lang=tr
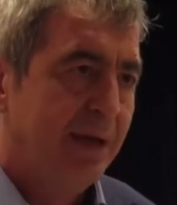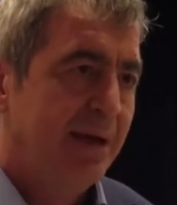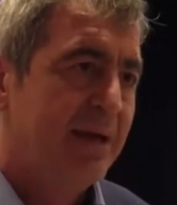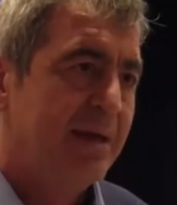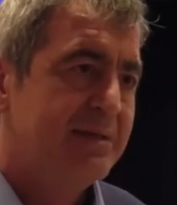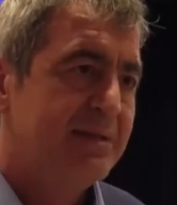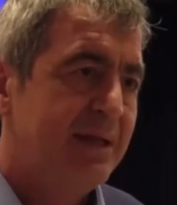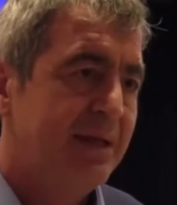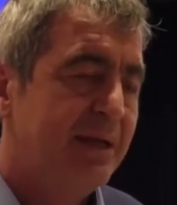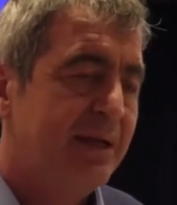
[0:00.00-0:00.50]

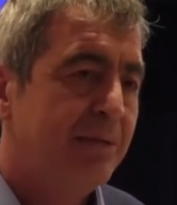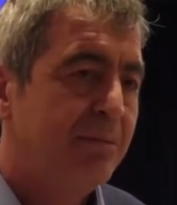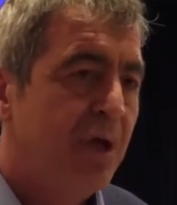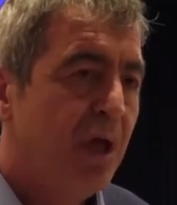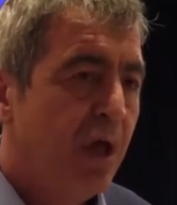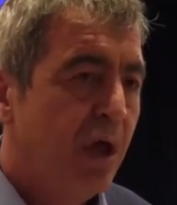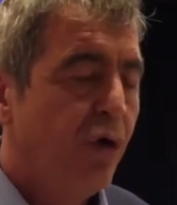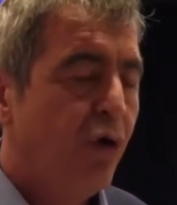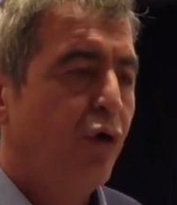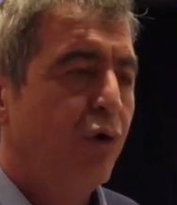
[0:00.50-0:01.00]
Kayserliyim.
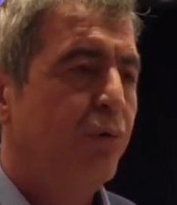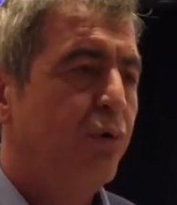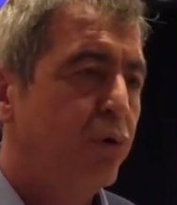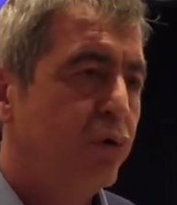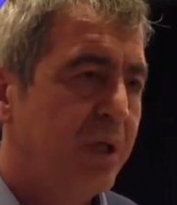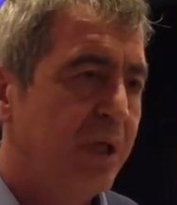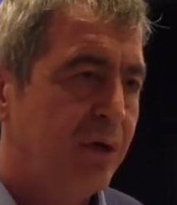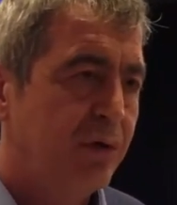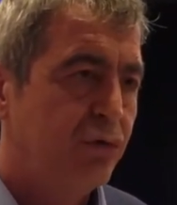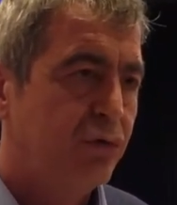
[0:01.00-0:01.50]
O
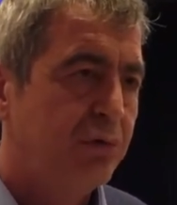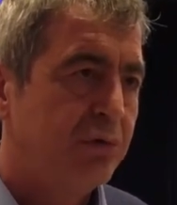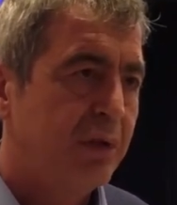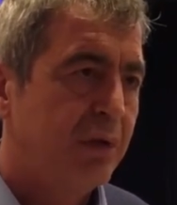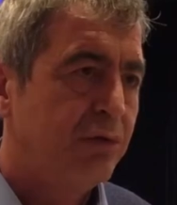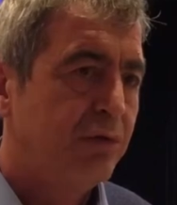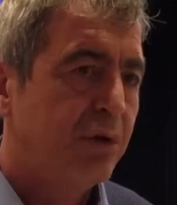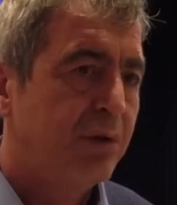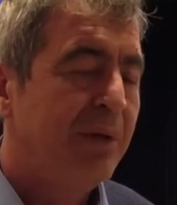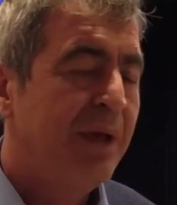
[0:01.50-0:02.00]
bölgeyi
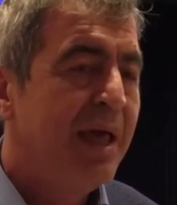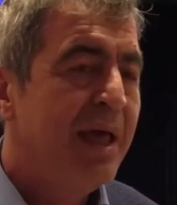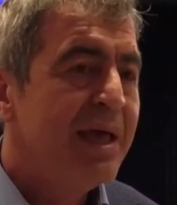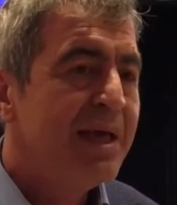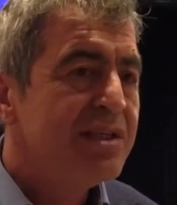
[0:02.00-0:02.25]
kullanıyorum.